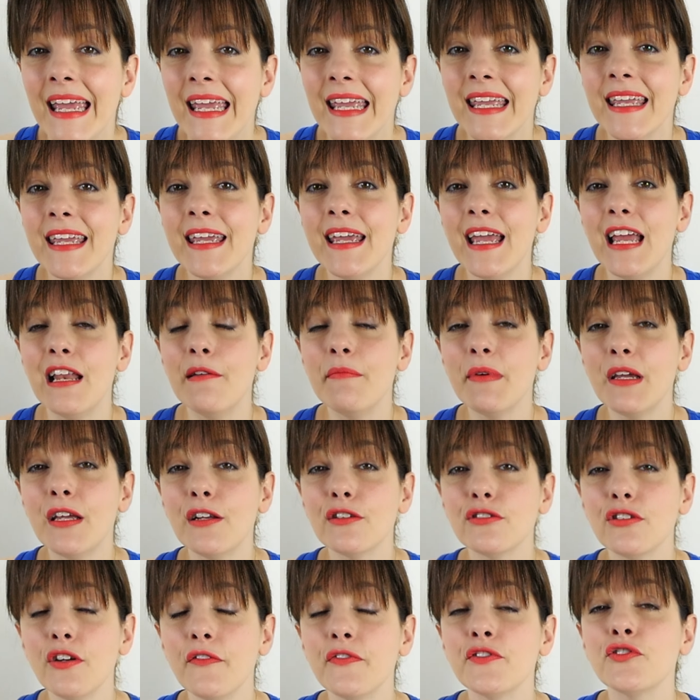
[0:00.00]
y el
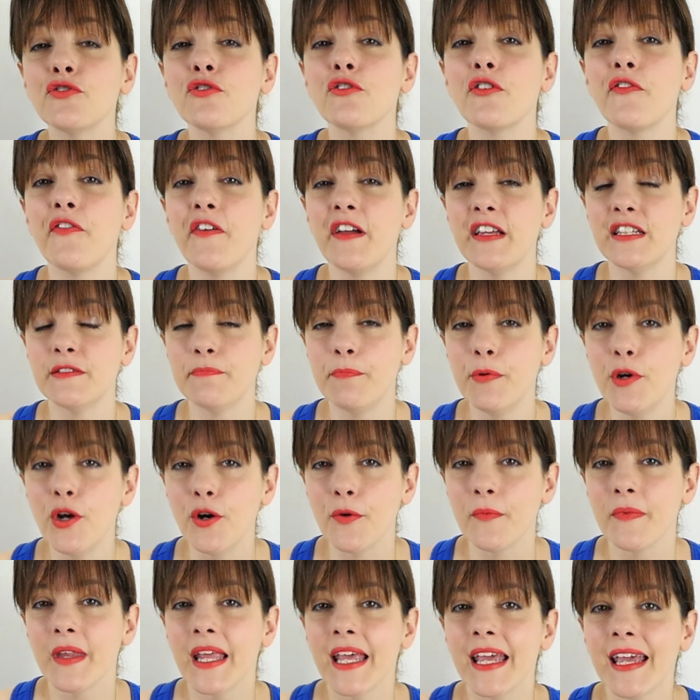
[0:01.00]
Microsoft Surface
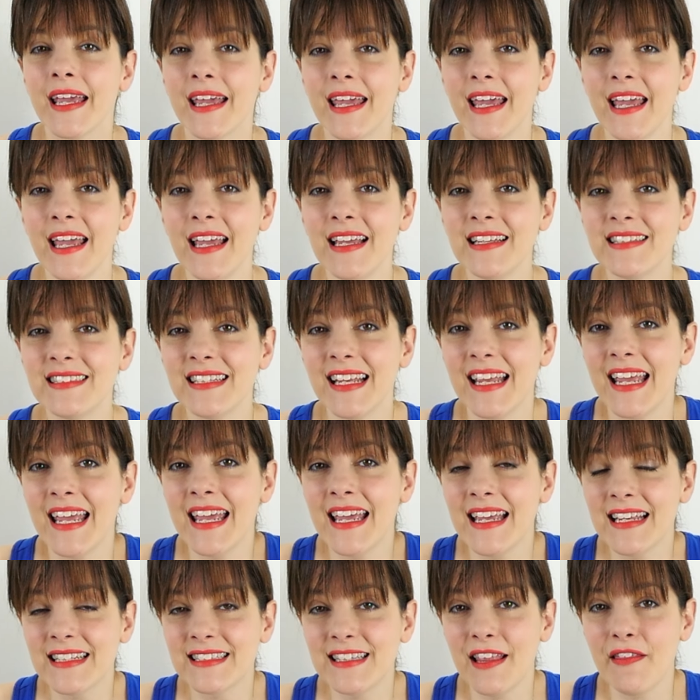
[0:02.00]
Pro, que es
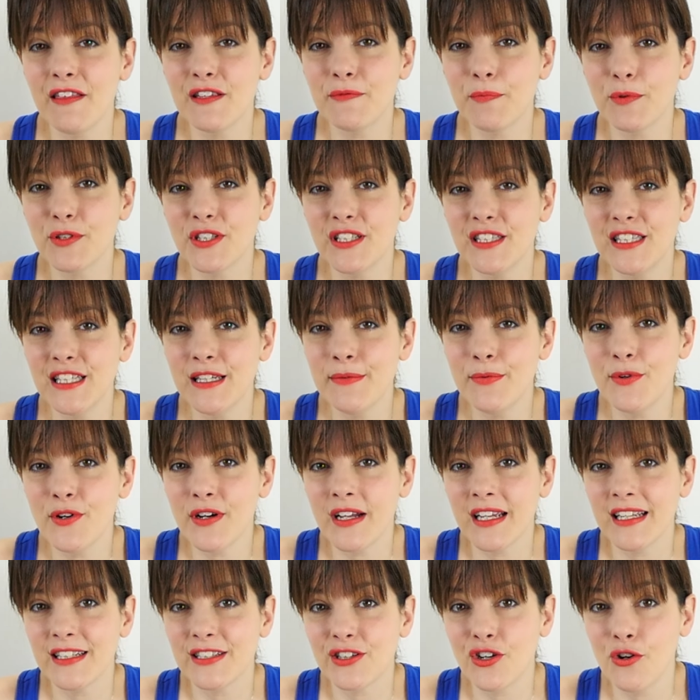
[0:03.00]
este dispositivo
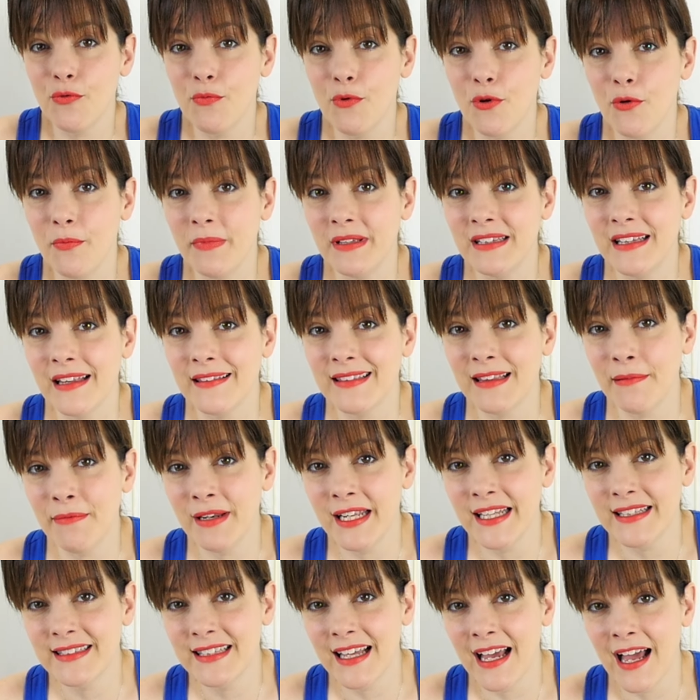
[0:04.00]
que es como mitad
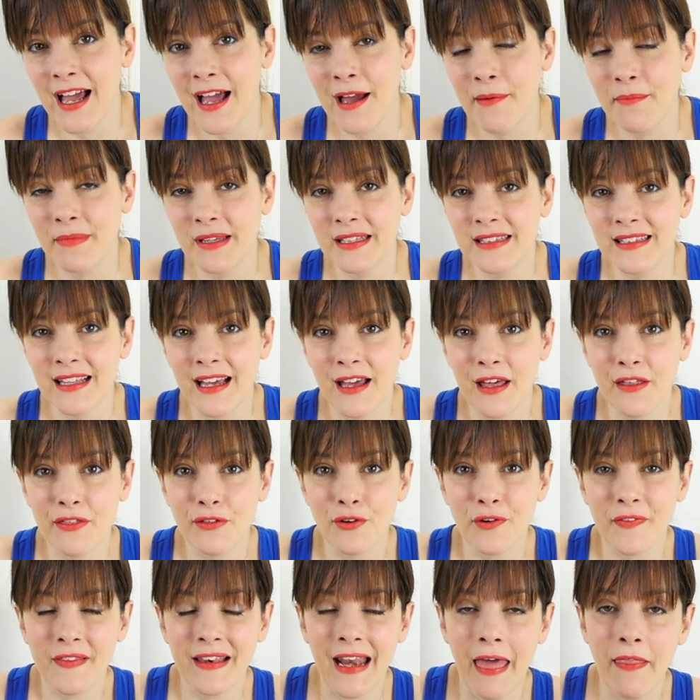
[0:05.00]
tableta, mitad
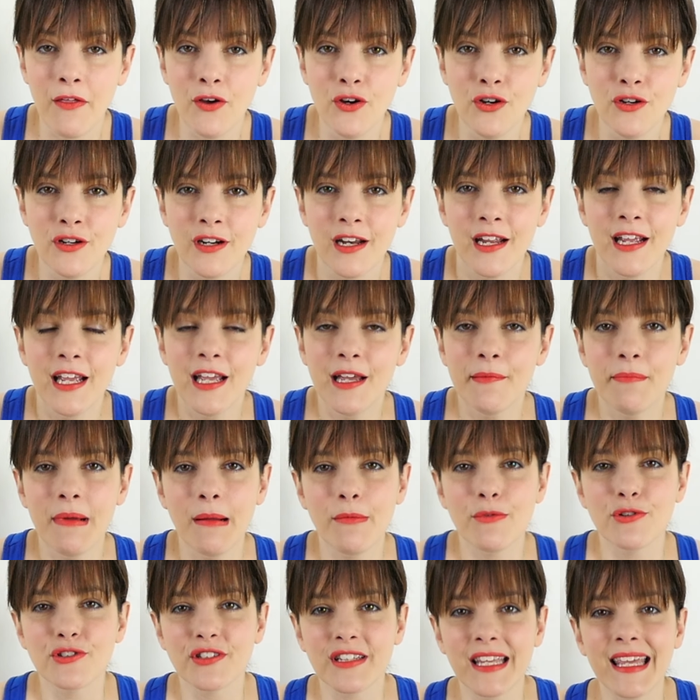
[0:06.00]
ordenador,
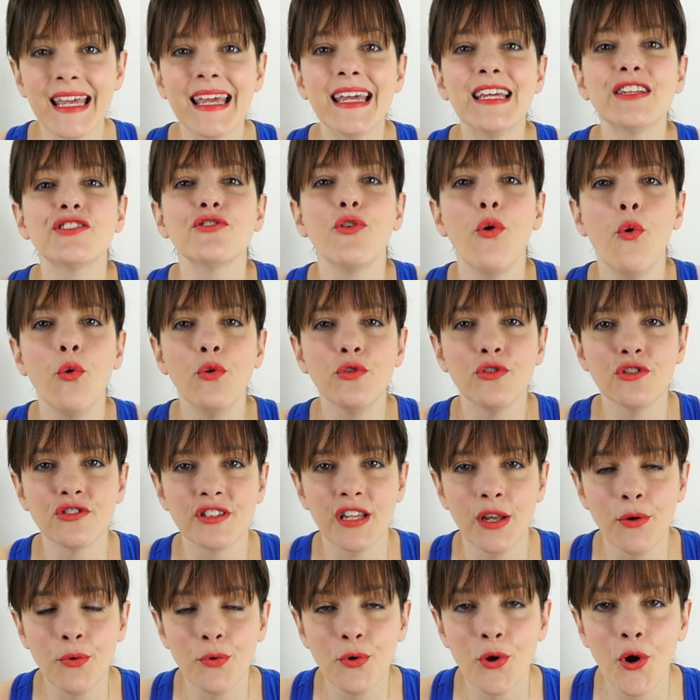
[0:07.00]
vamos, que es un 2
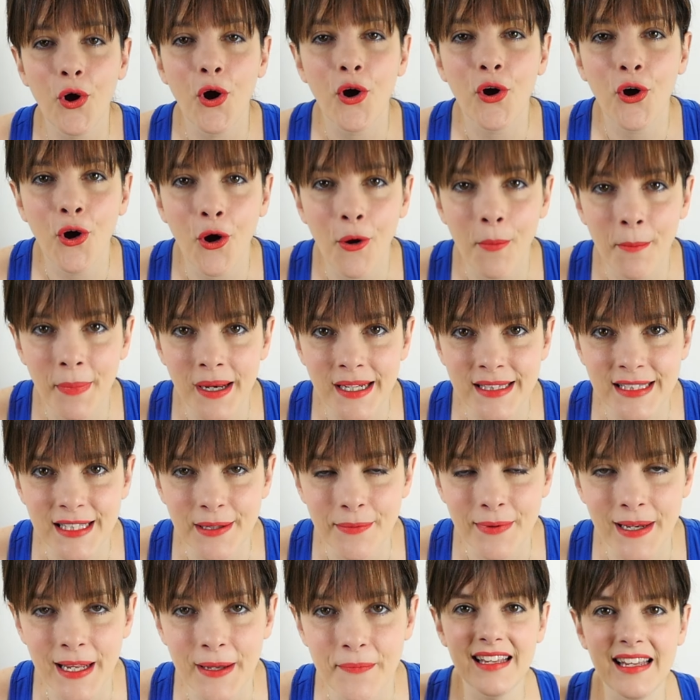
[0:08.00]
en 1
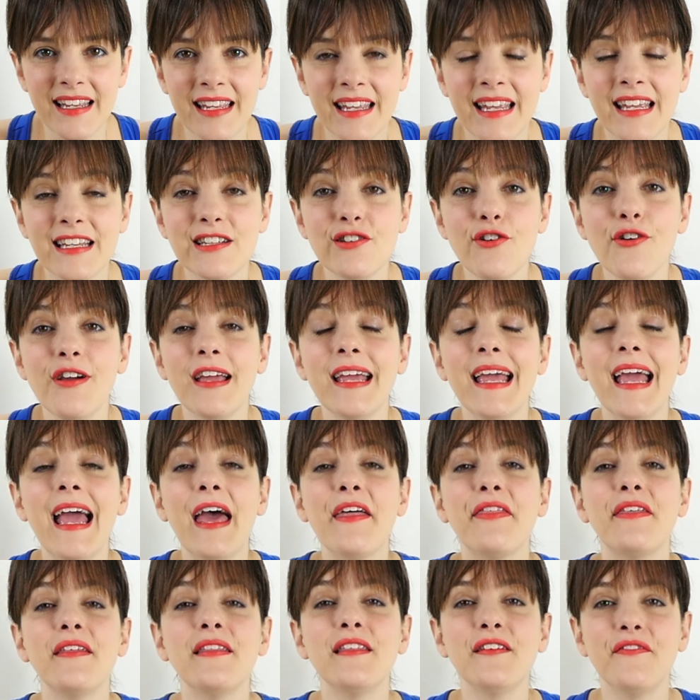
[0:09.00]
convertible. ¿Y qué es lo que
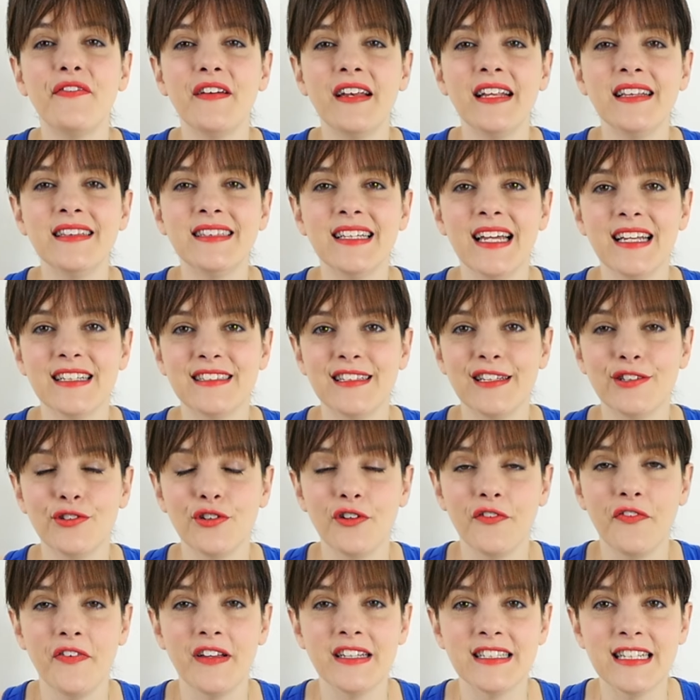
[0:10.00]
hace diferente a este
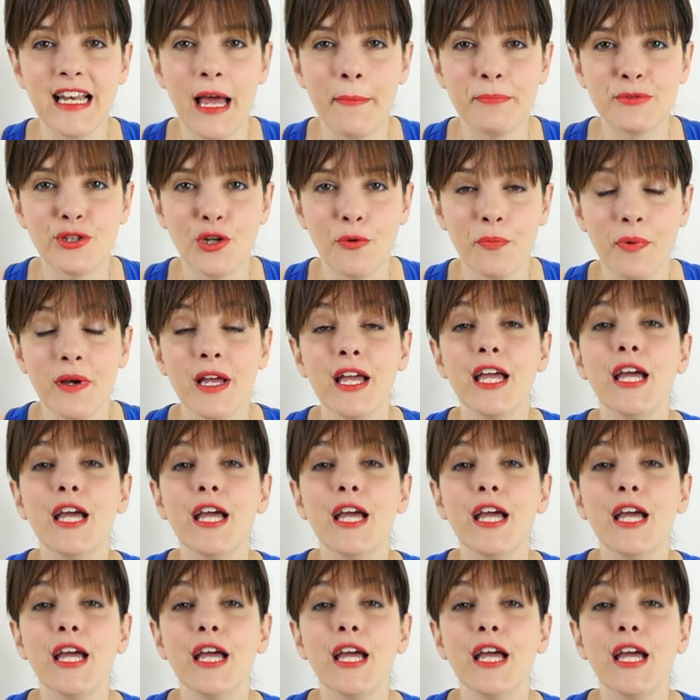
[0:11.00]
Surface Laptop?